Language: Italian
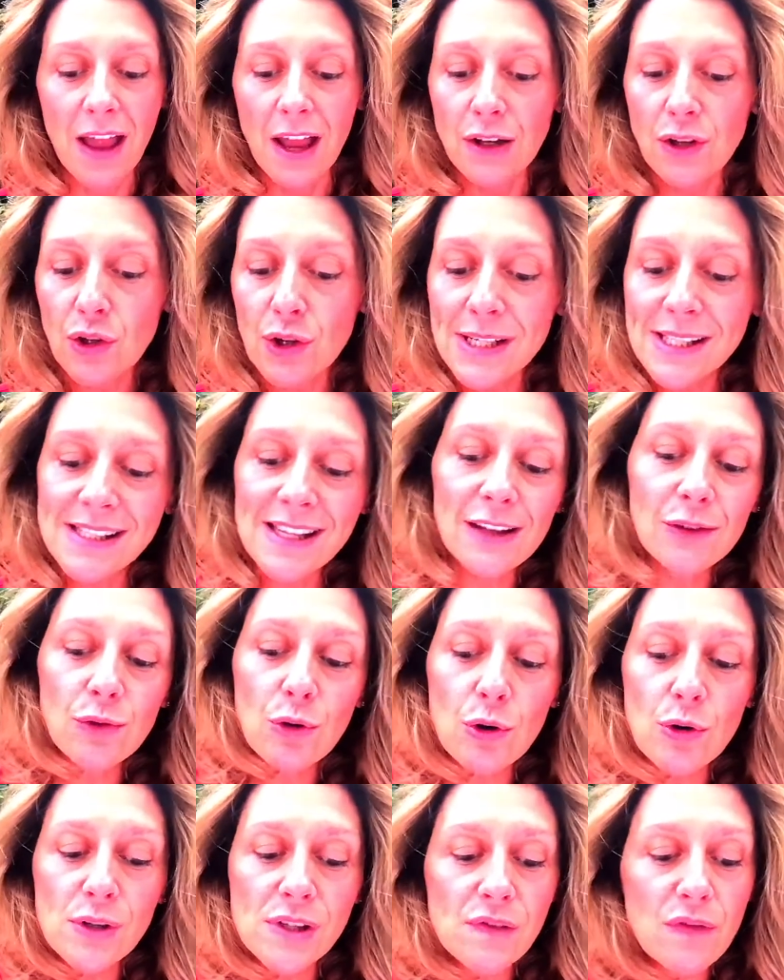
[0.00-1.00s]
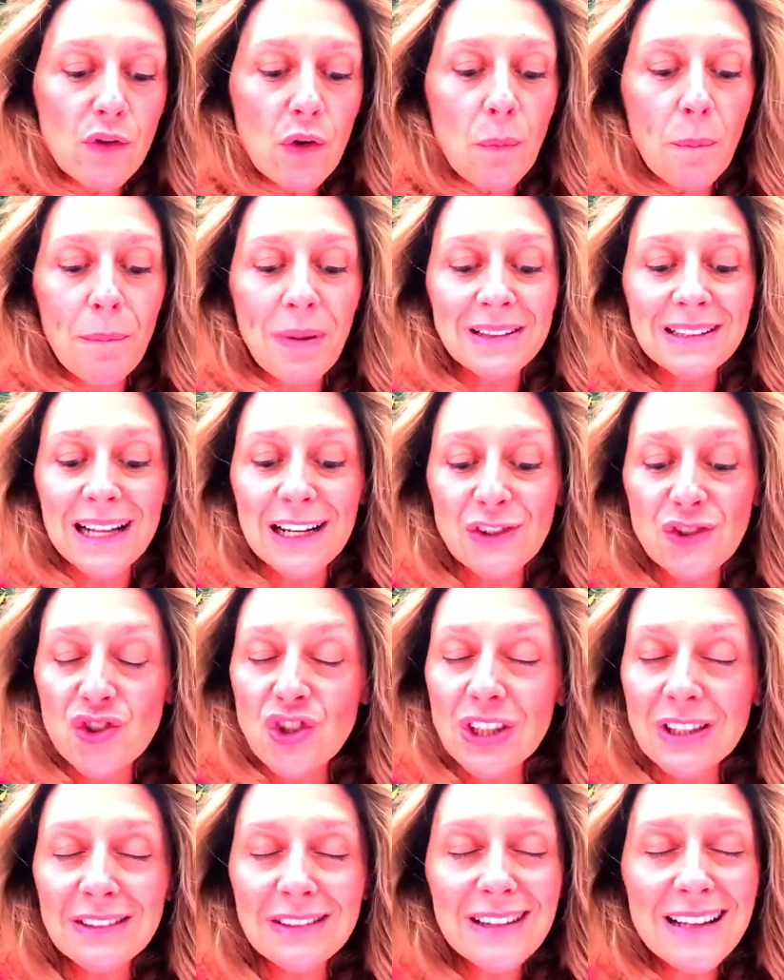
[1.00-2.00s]
non essendo in lui sviluppata la
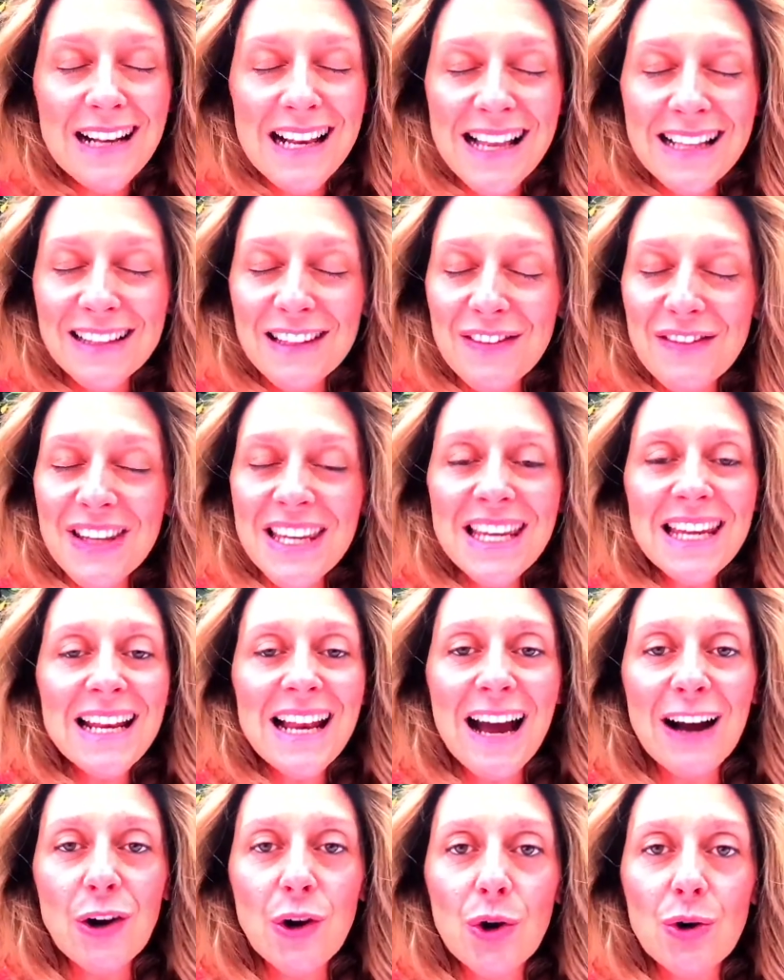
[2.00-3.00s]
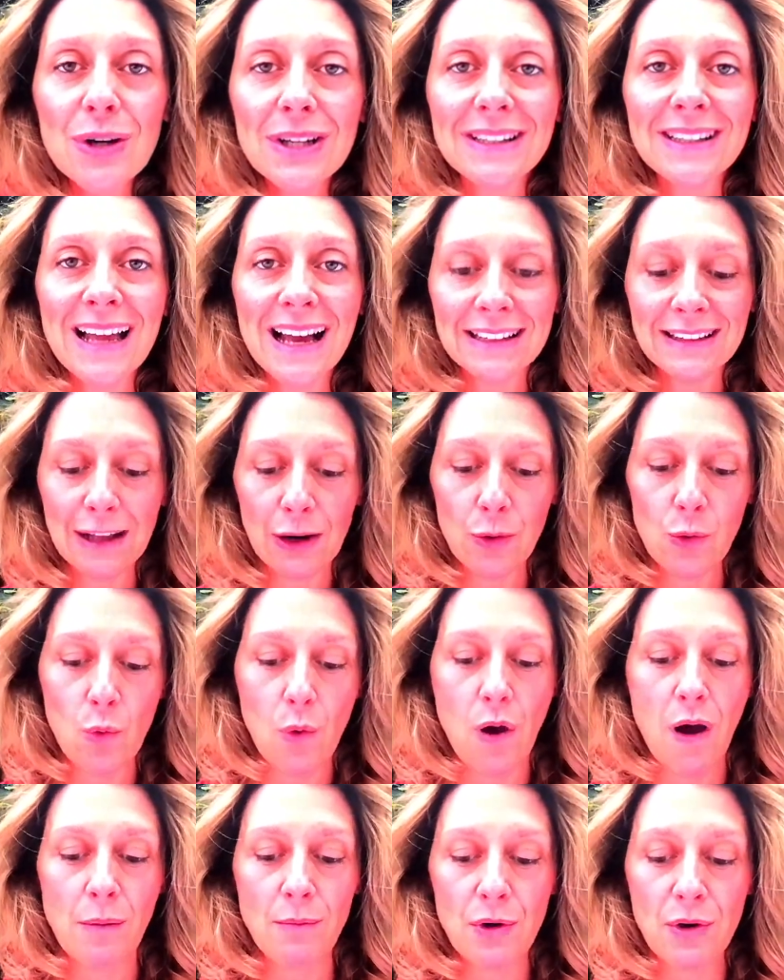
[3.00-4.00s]
scintilla divina accordata
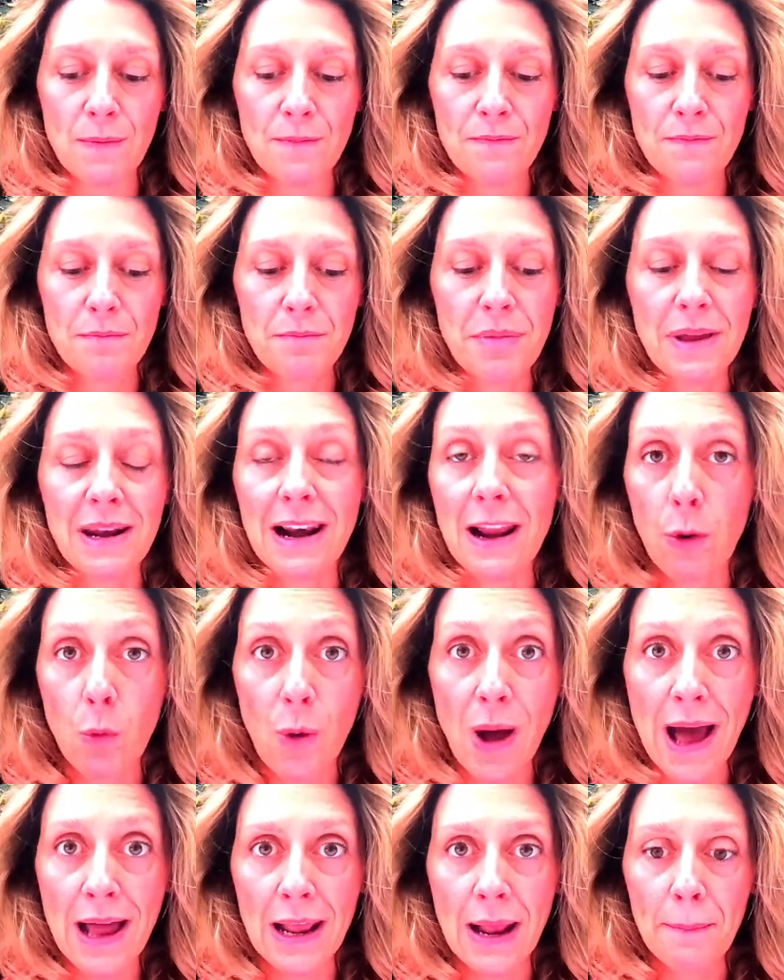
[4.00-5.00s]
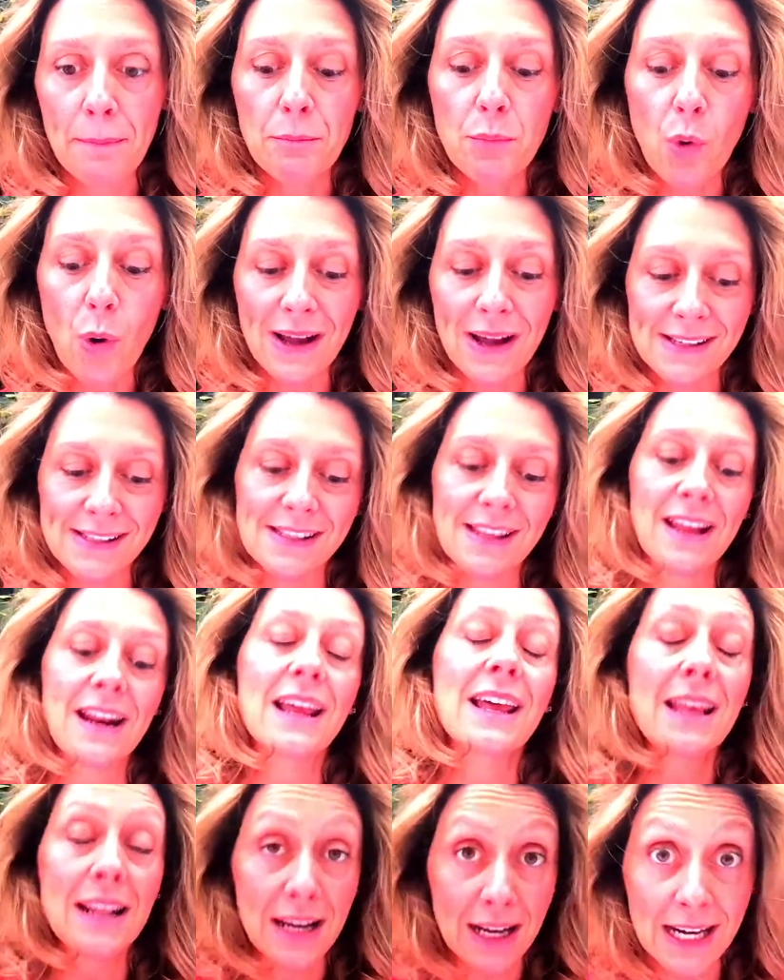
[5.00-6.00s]
all'uomo per la quale può
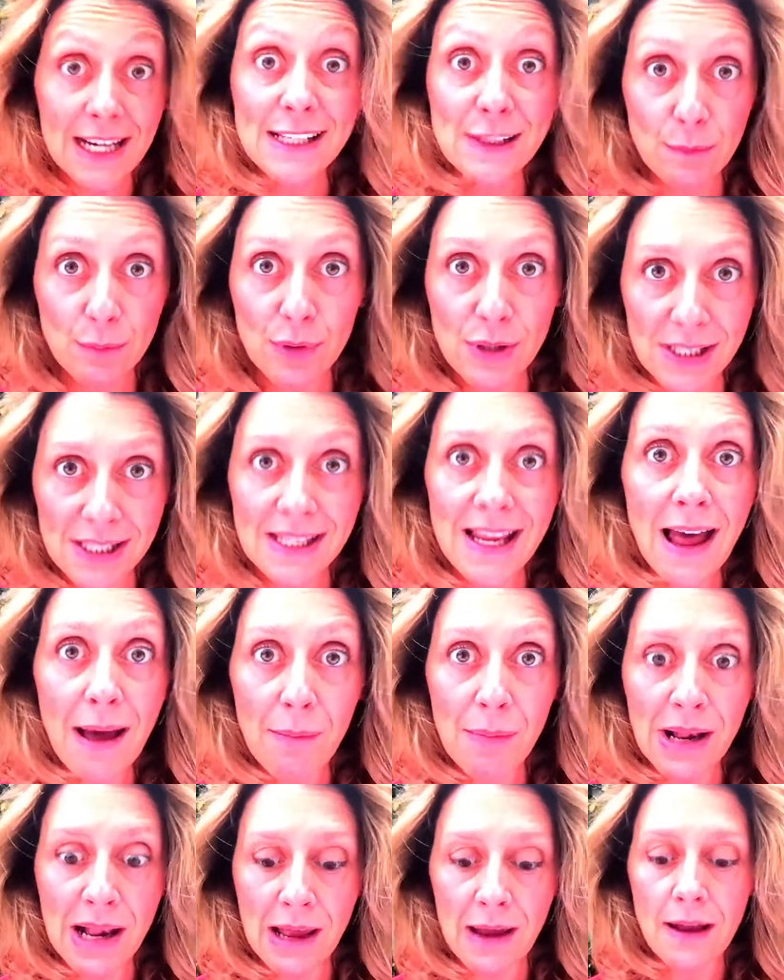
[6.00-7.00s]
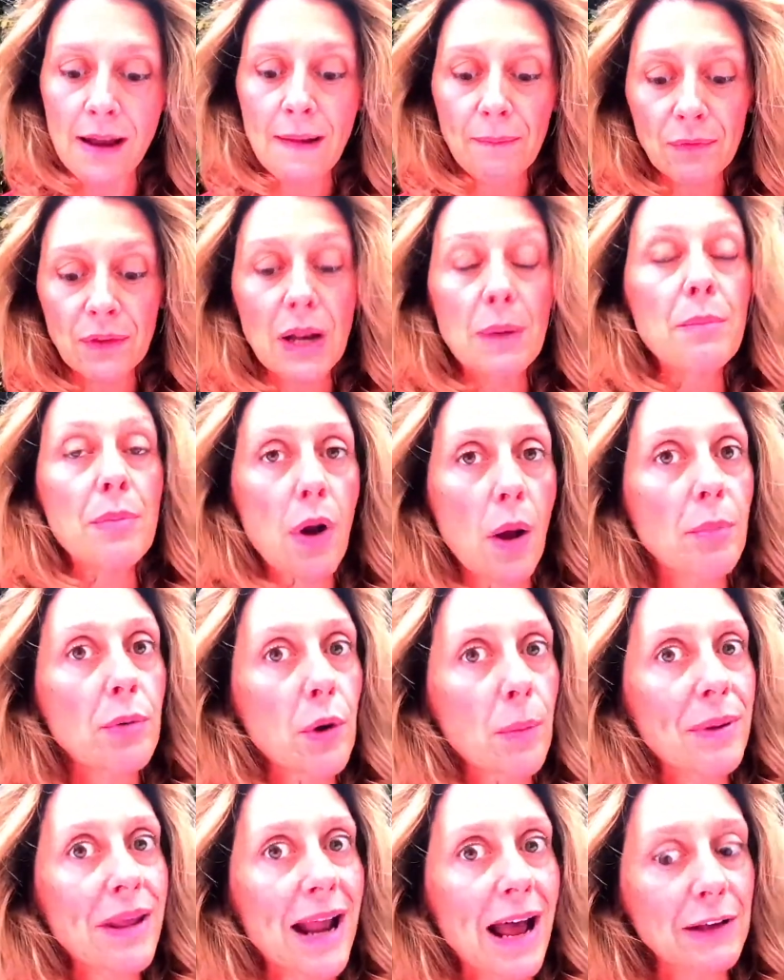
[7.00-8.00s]
essere responsabile del proprio
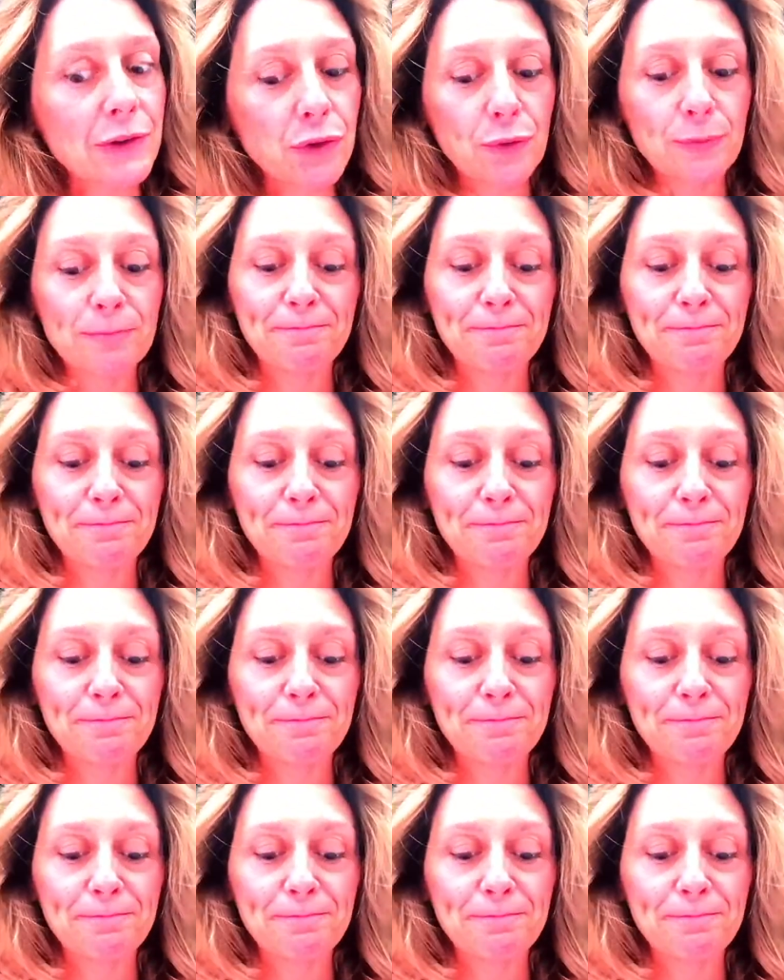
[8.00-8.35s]
operato.